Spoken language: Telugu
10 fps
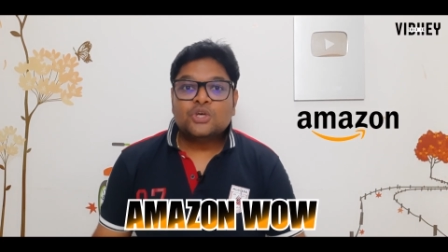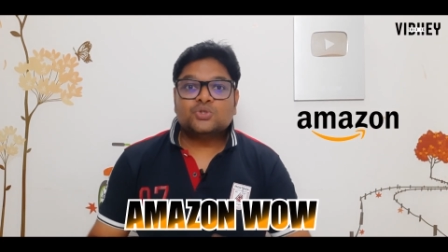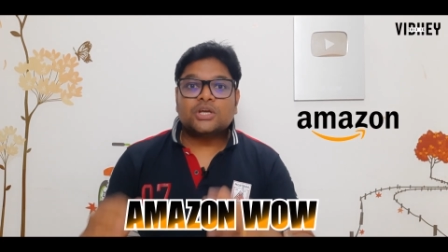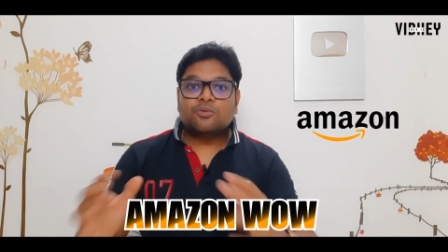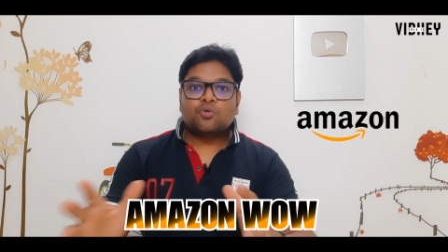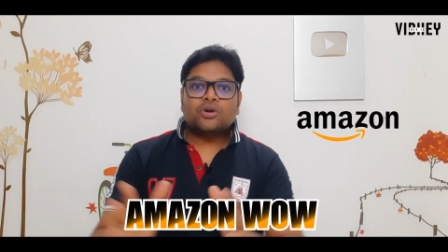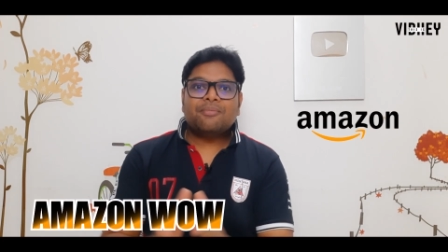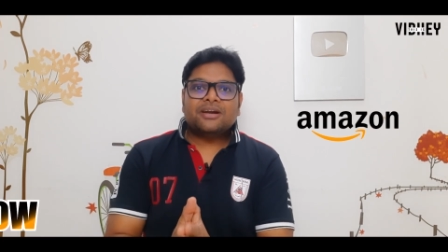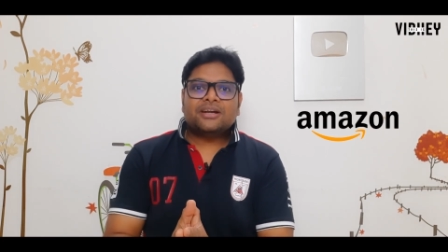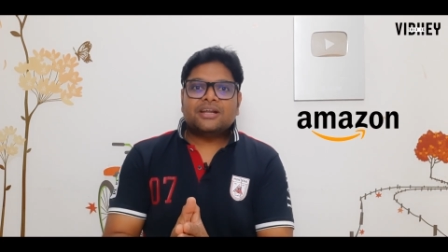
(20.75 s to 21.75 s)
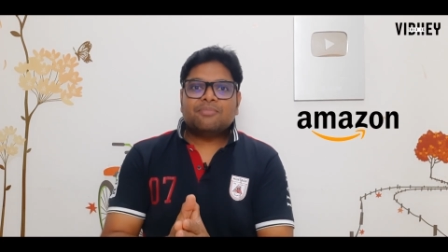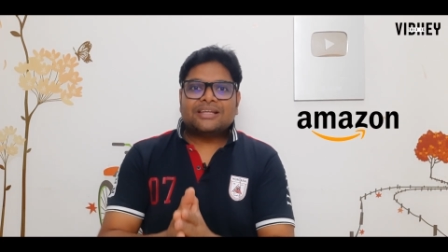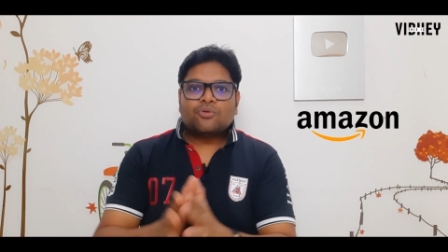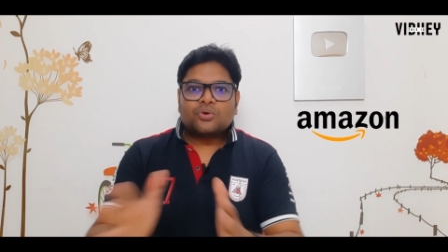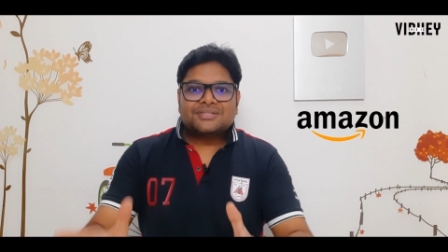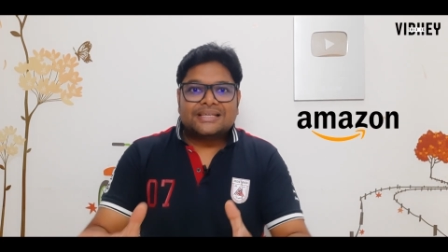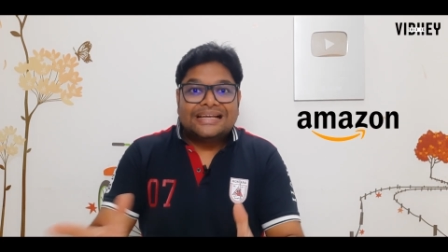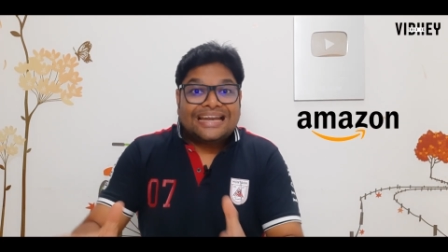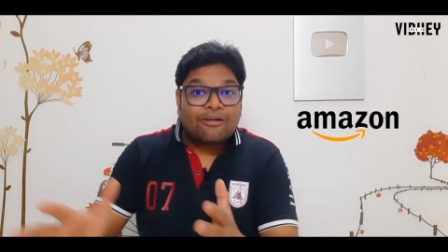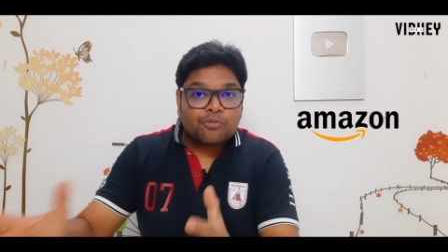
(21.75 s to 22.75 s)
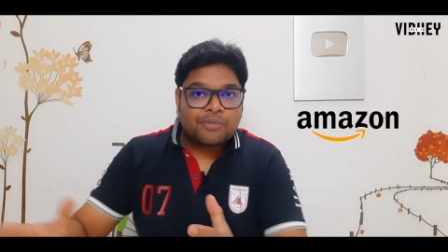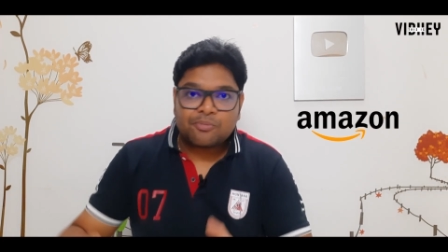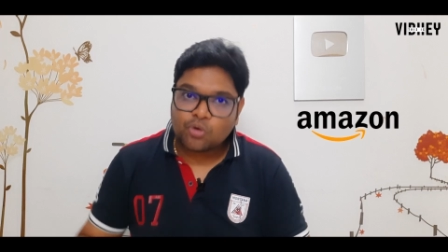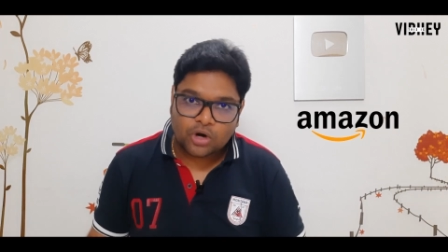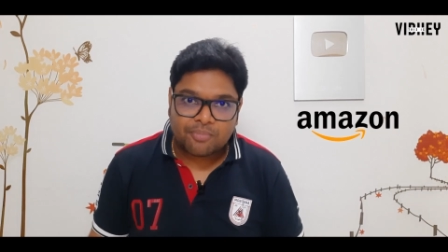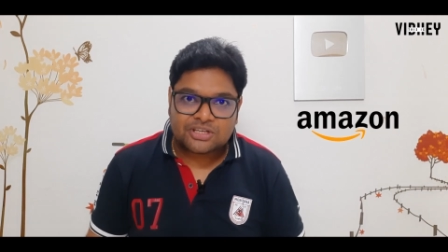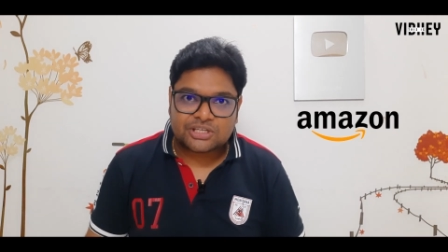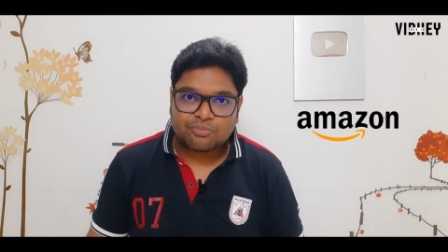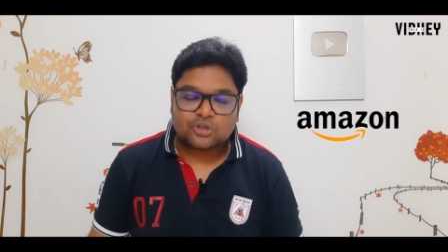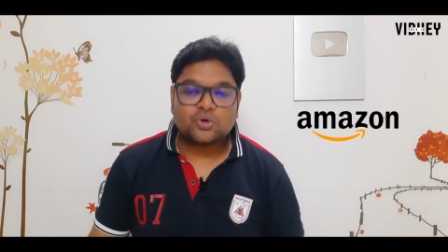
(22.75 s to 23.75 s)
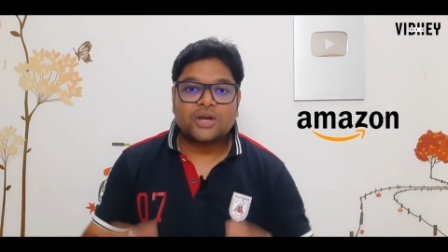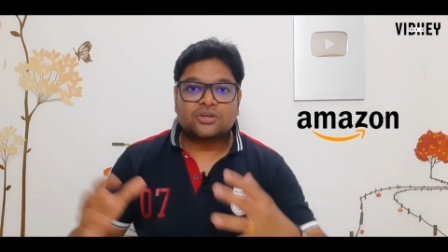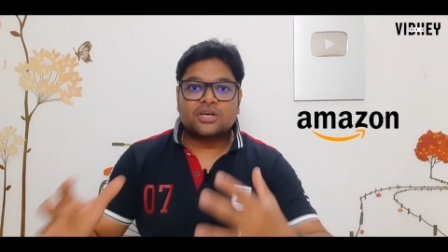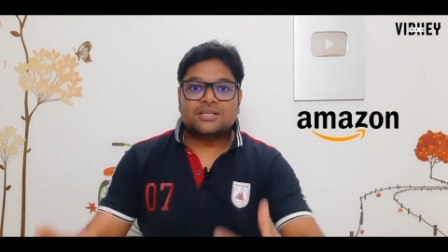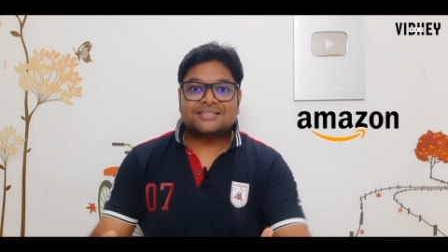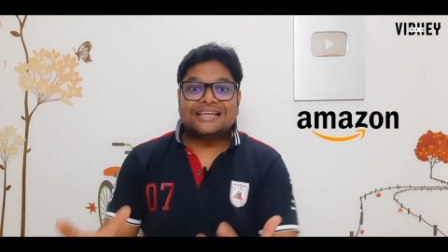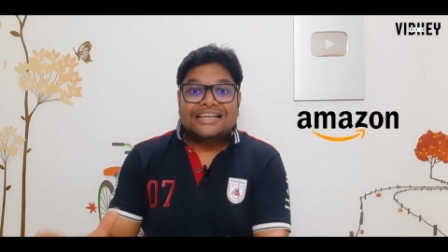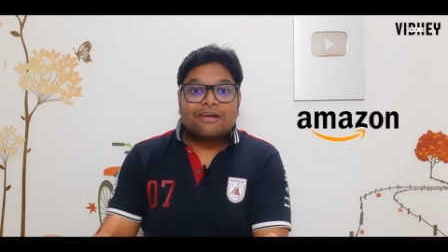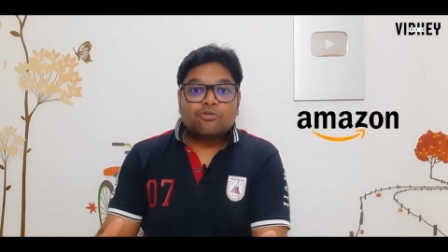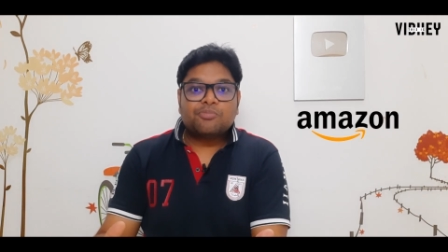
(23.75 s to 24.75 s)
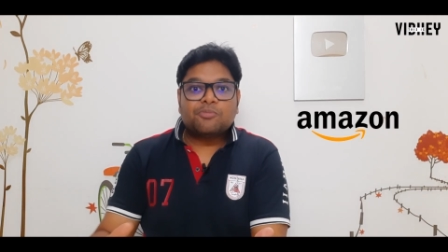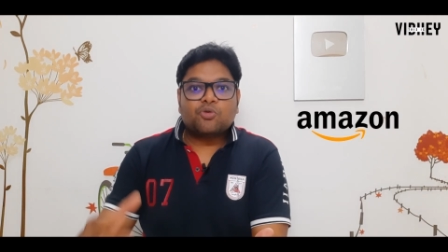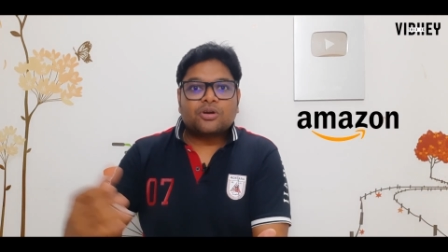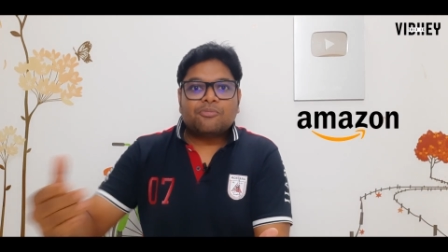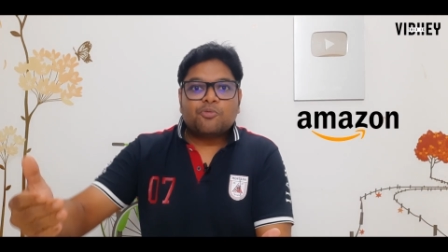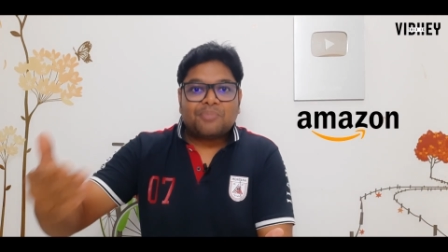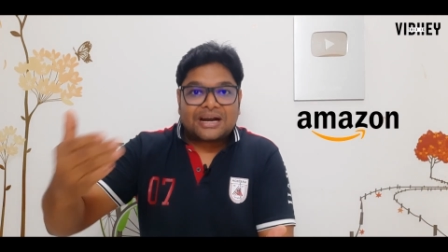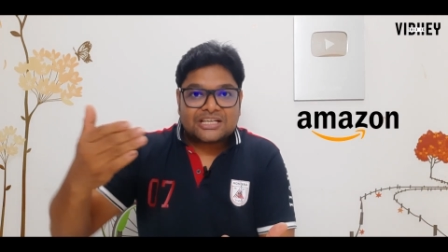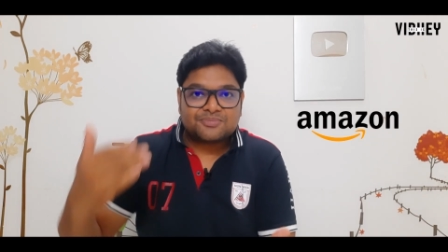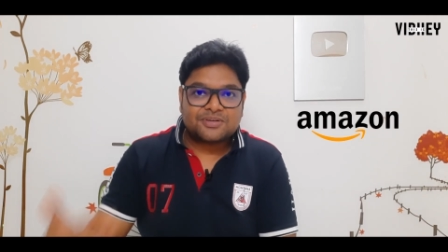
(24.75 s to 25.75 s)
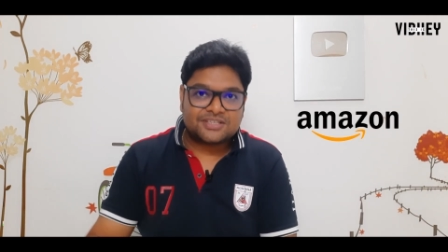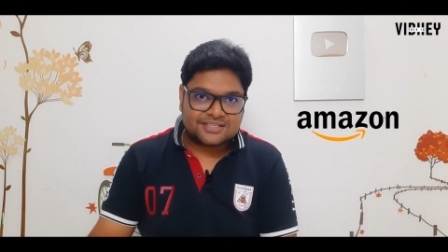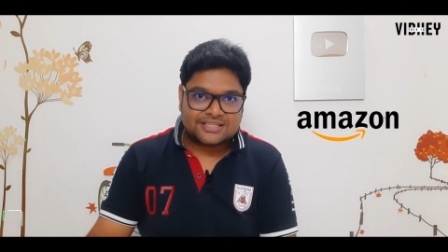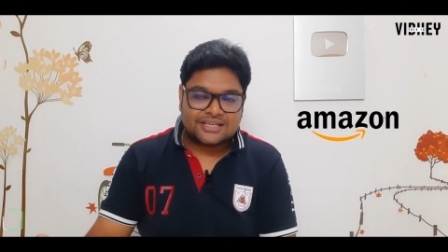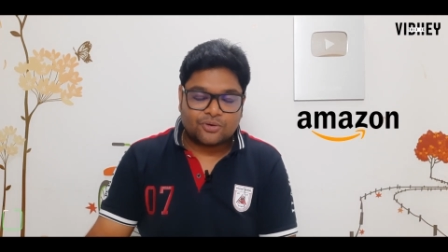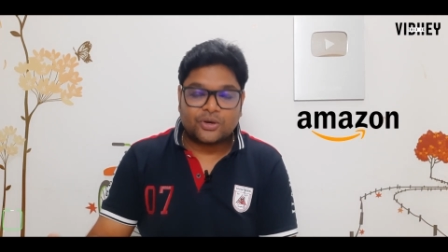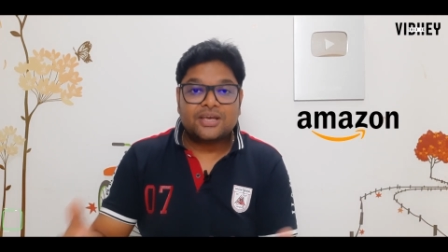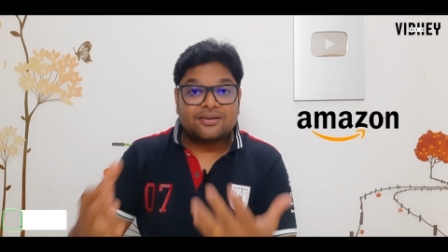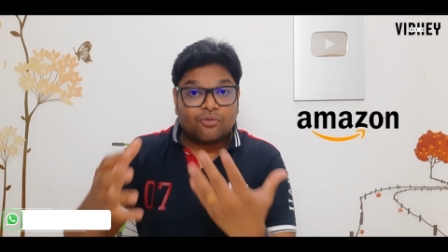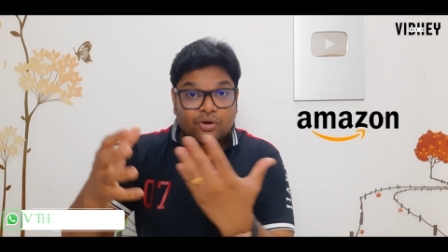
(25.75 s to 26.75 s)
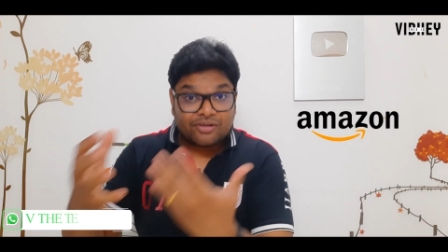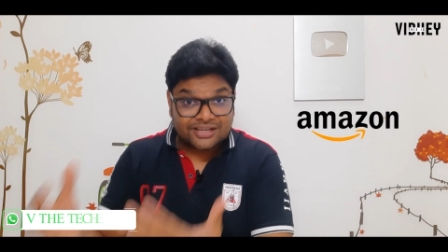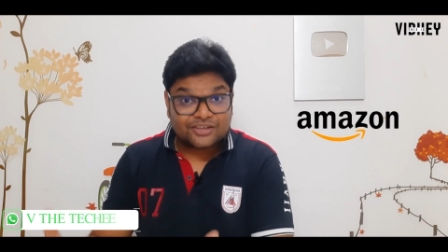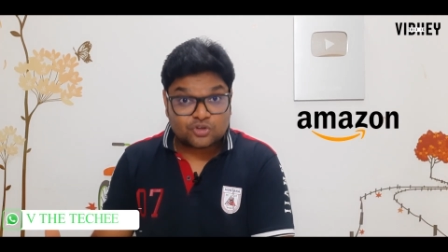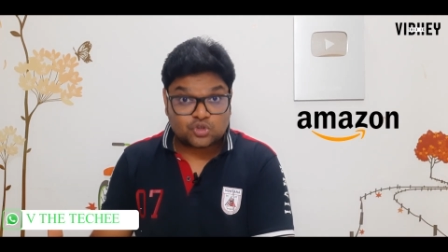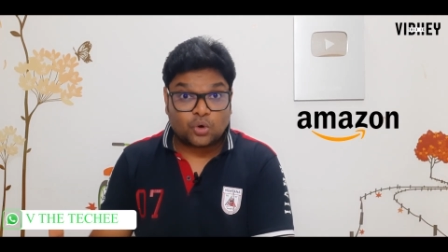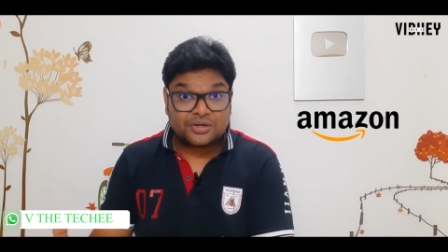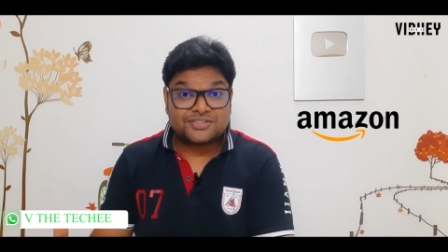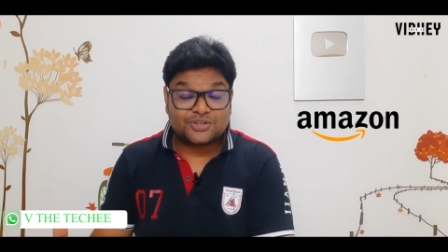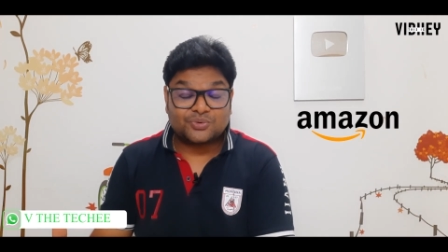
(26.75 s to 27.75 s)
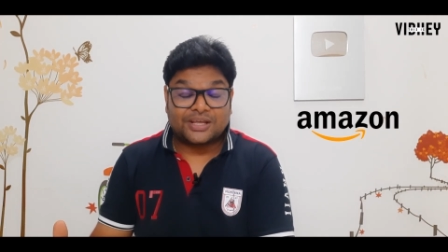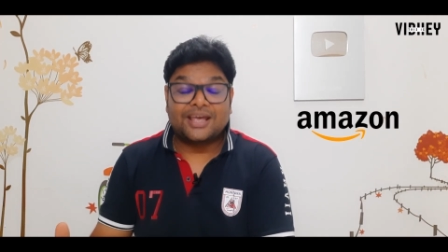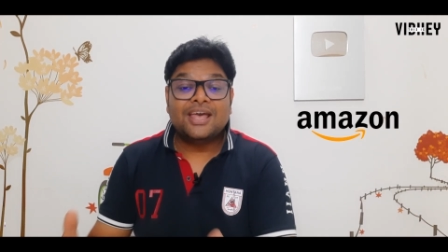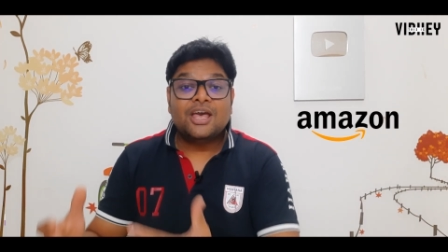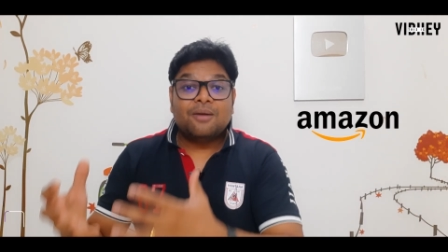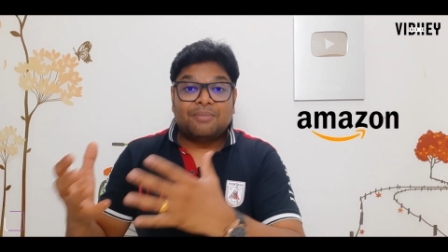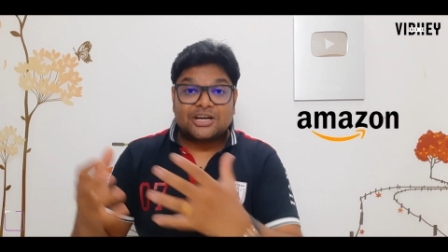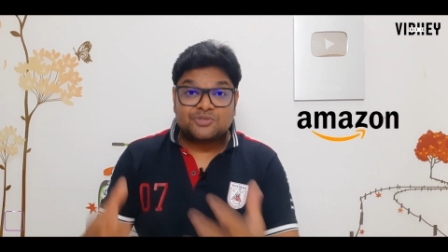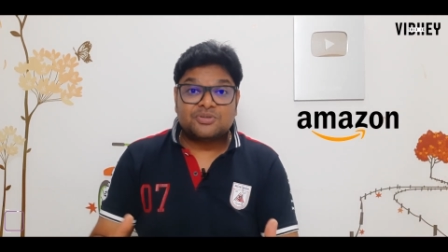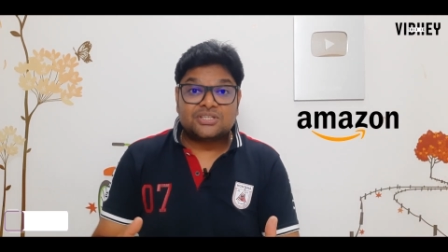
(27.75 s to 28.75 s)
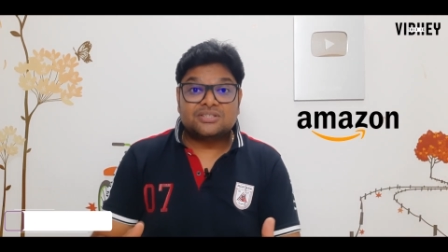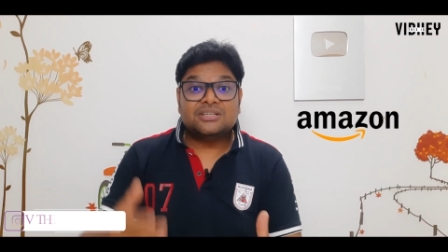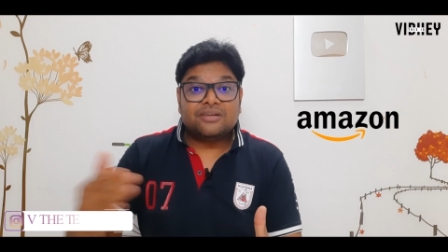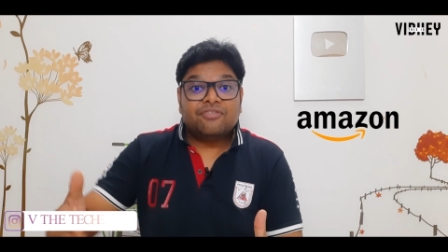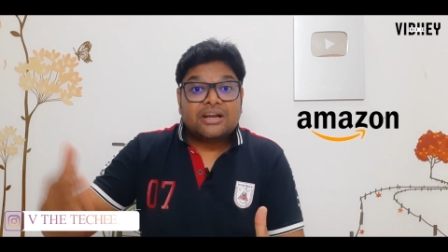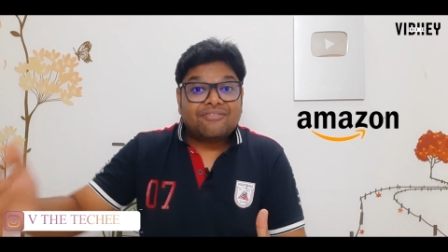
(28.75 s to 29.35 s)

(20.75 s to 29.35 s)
సో ఆ యొక్క ప్రోగ్రామ్ ఏంటంటే మనకి ఒక స్కిల్ డెవలప్మెంట్ ప్రోగ్రామ్ అని చెప్పొచ్చు ఆ యొక్క స్కిల్ డెవలప్మెంట్ ప్రోగ్రామ్లో పార్టిసిపేట్ చేసి ఓకే ఒకవేళ కనుక షార్ట్ లిస్ట్ అవుతాయి పార్టిసిపేట్ చేసి డిఫరెంట్